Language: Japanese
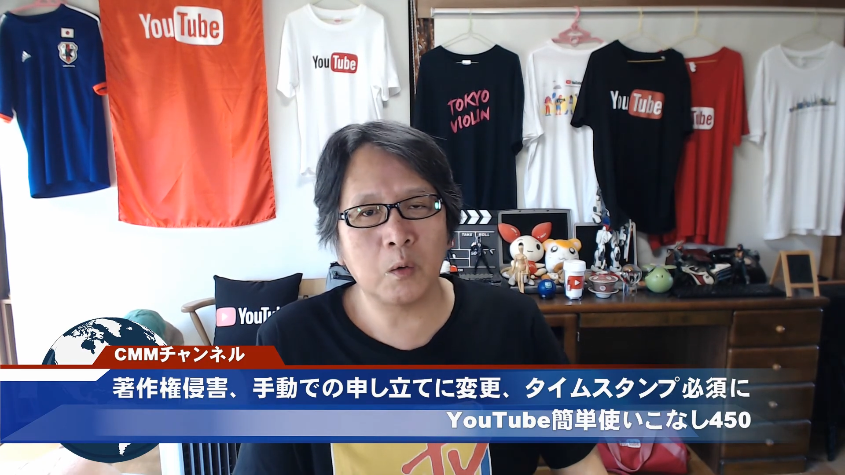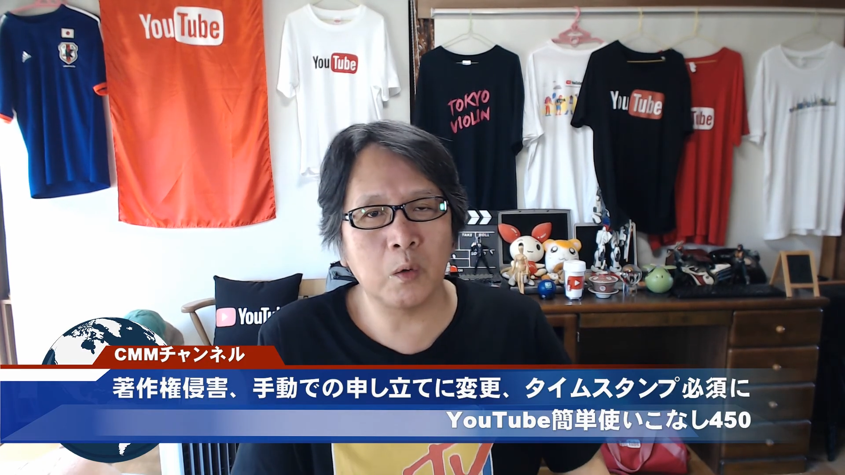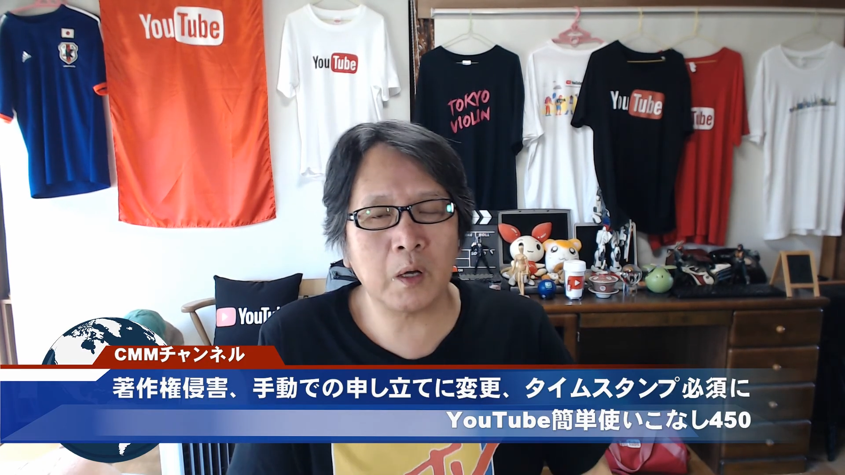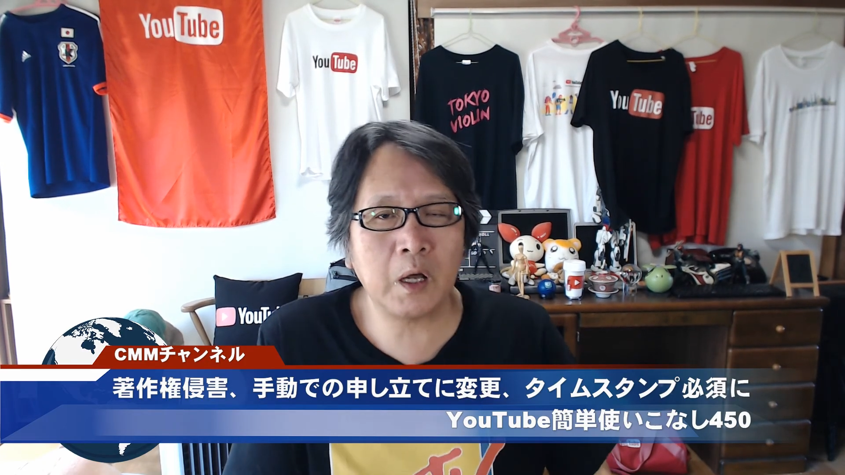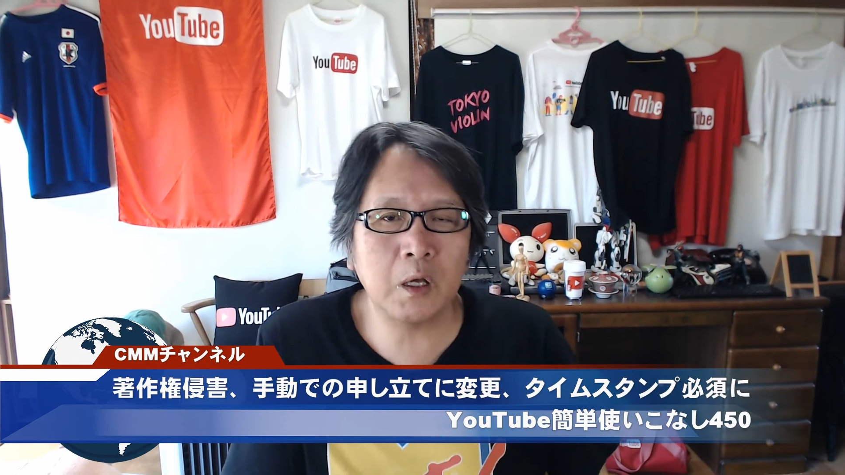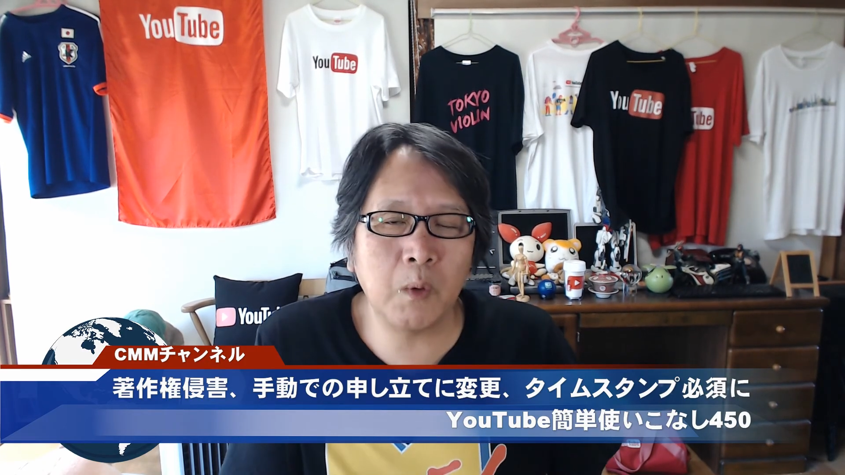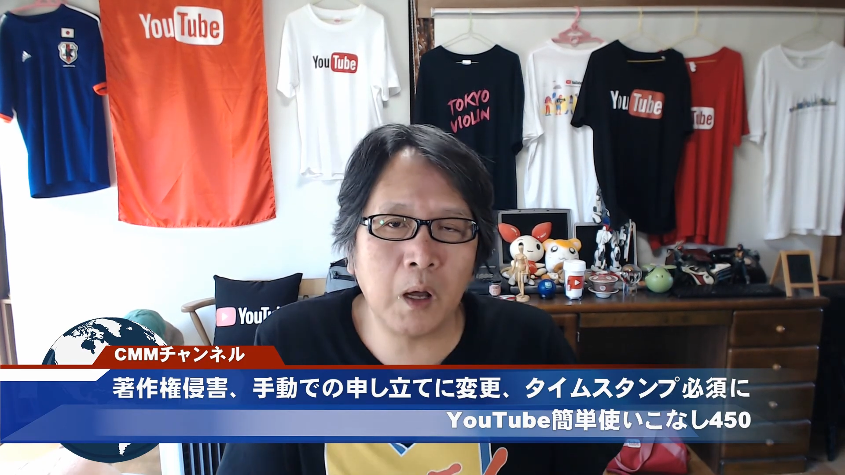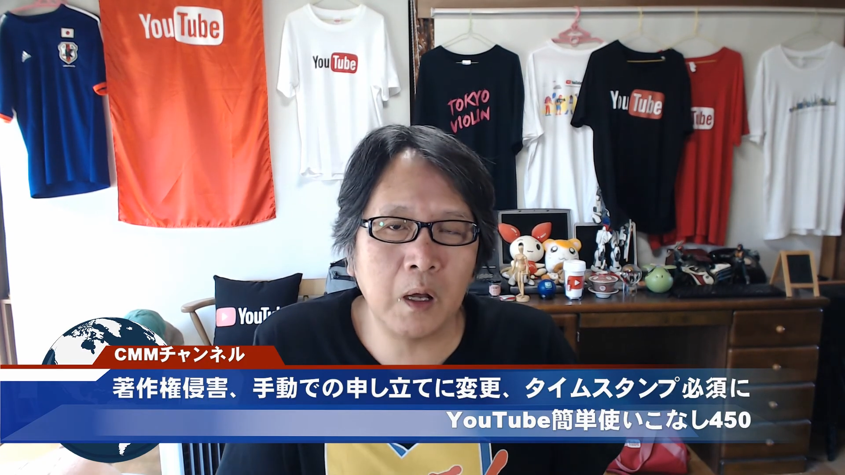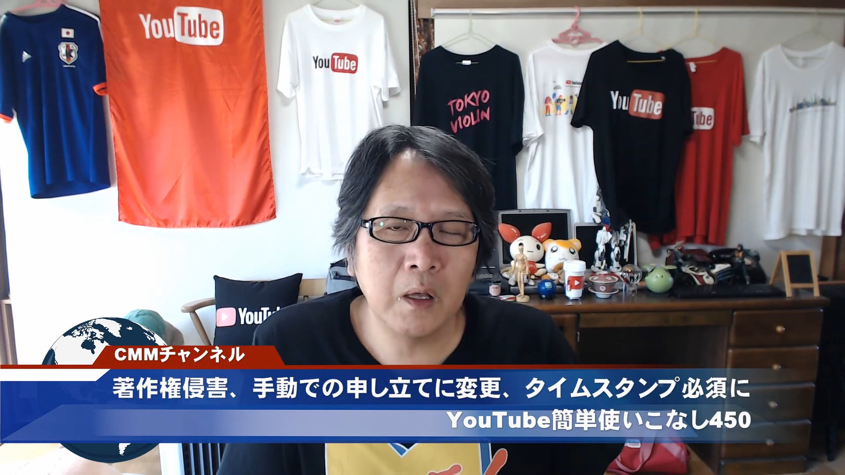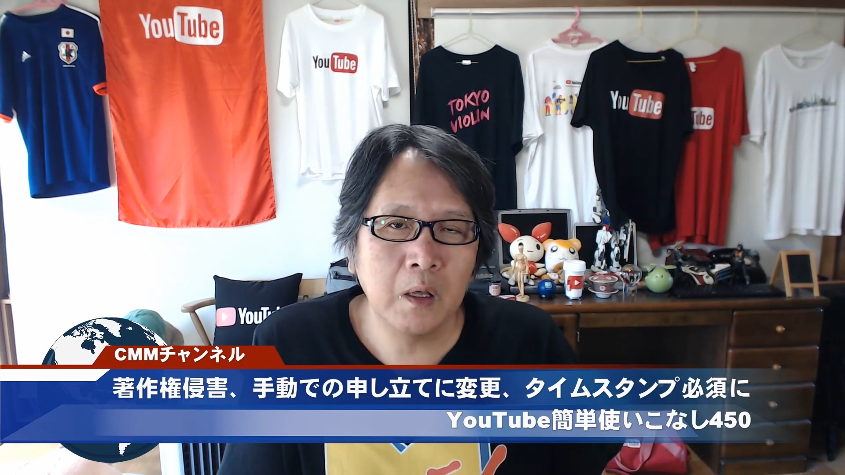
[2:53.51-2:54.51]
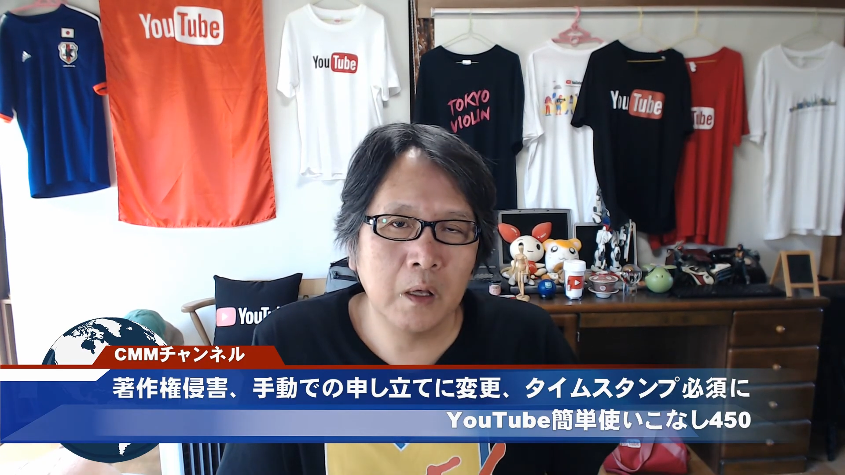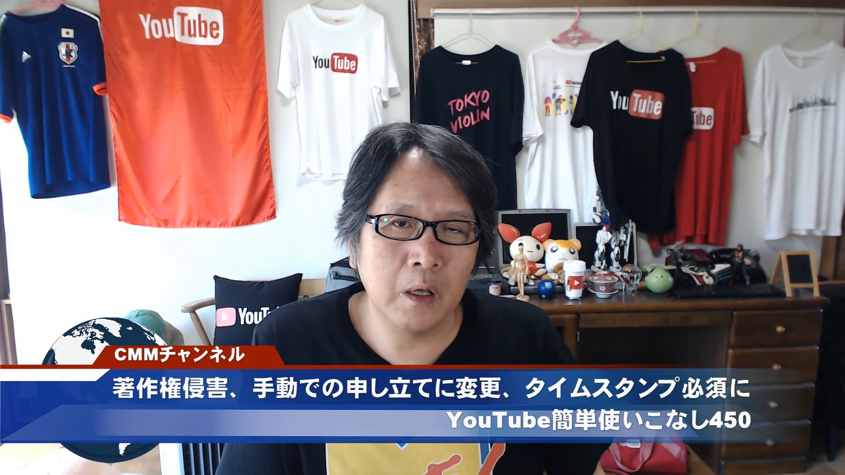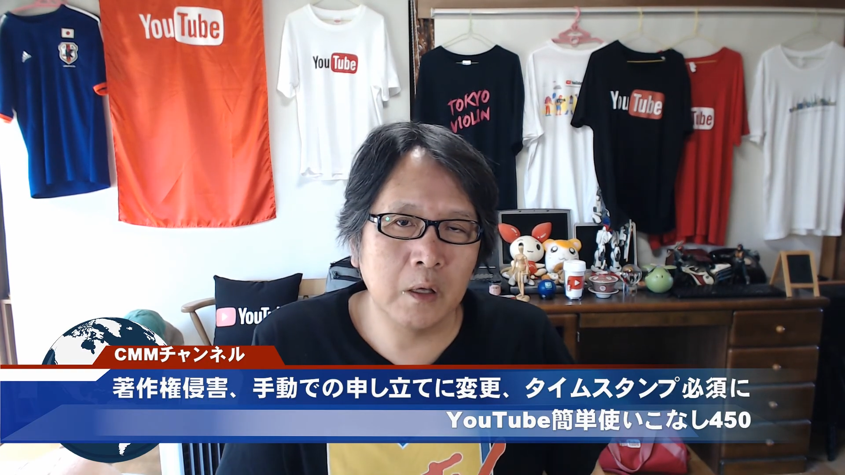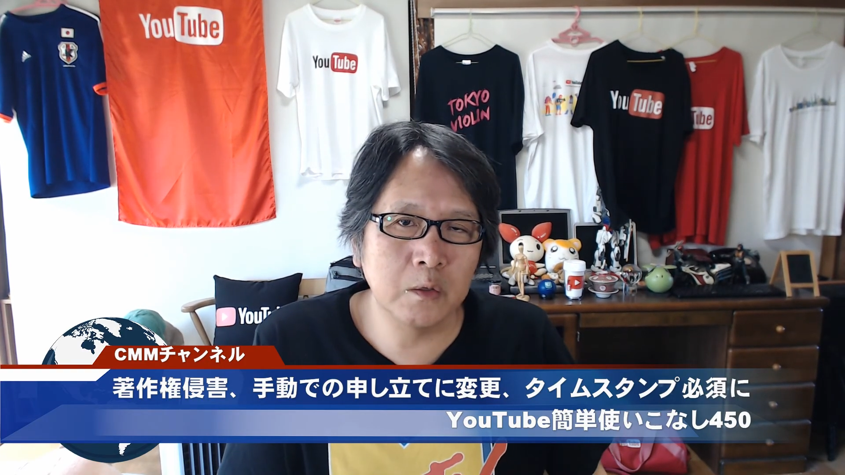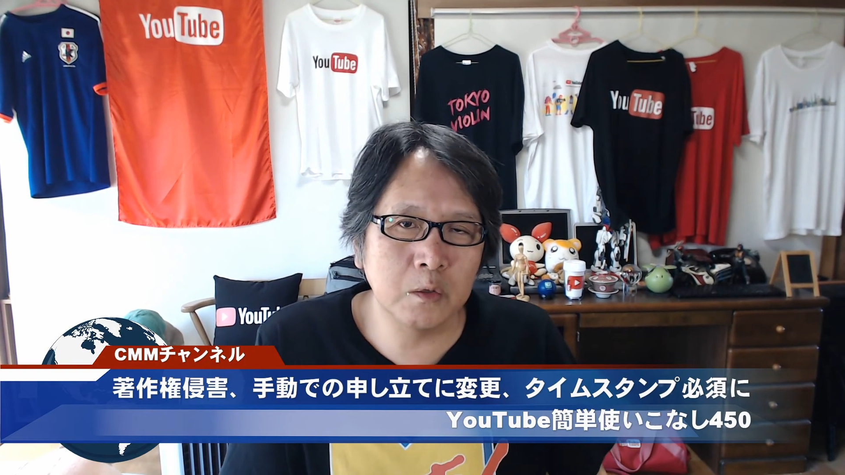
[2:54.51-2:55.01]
今回はえー、